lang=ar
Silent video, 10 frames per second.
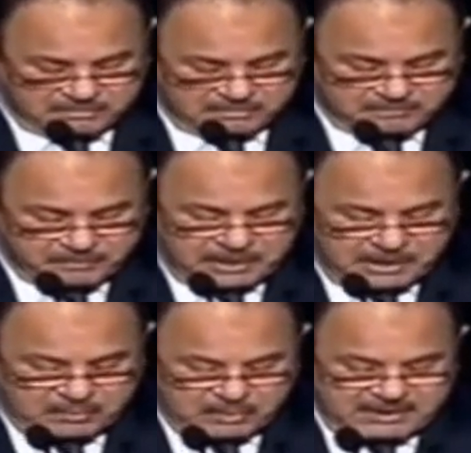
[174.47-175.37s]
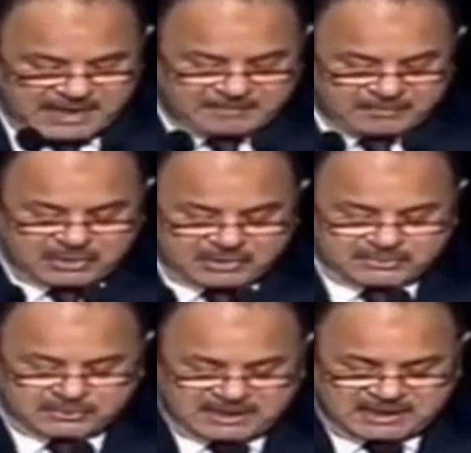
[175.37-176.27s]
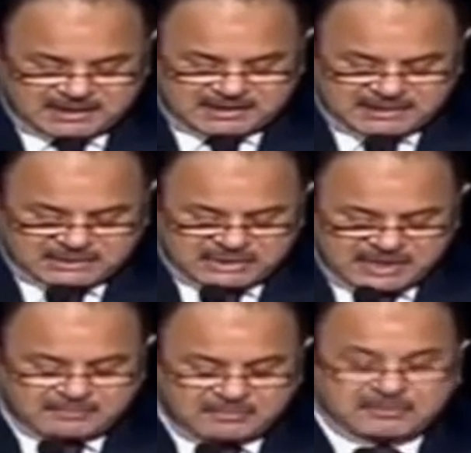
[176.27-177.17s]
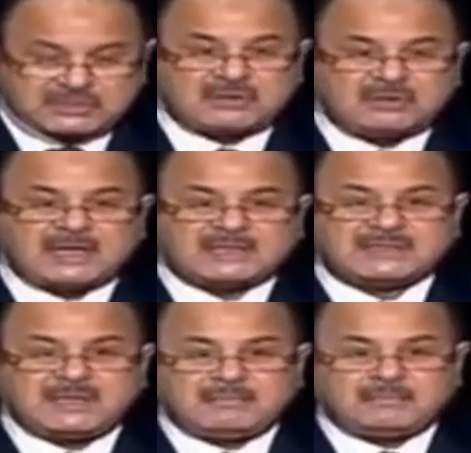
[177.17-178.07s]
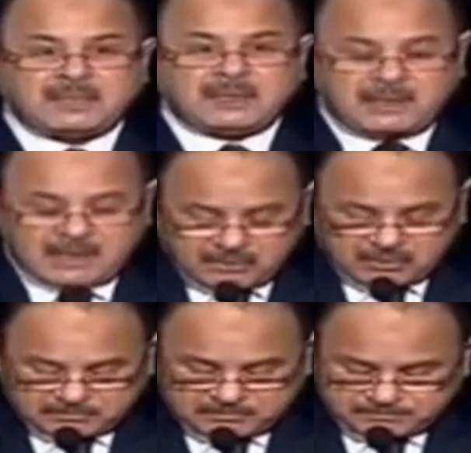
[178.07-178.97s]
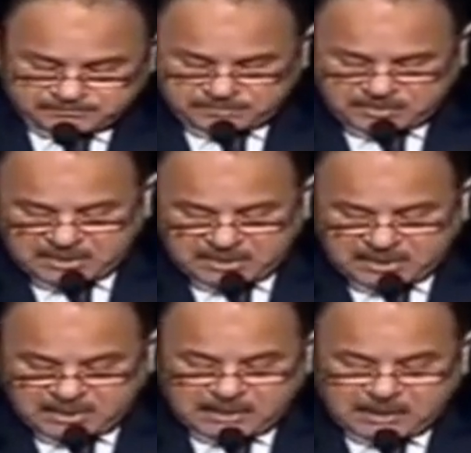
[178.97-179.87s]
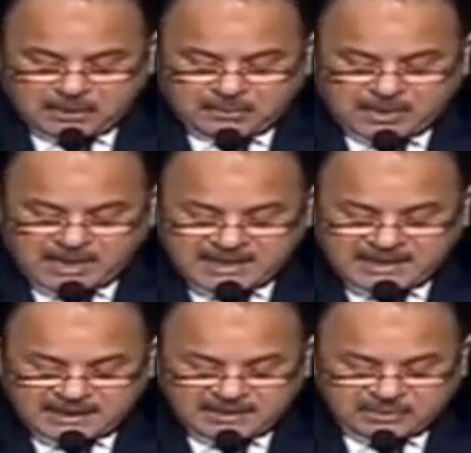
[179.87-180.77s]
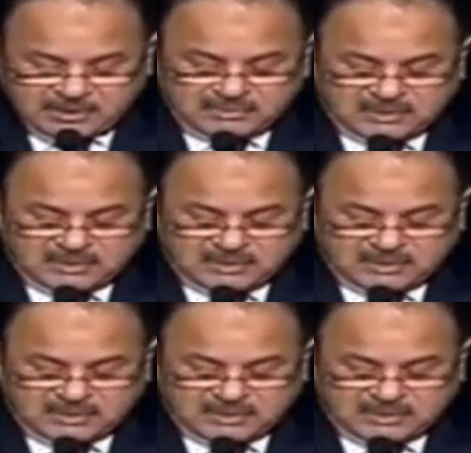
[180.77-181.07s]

ودعم ومساندة شعب مصر العظيم لكم وها نحن قد وصلنا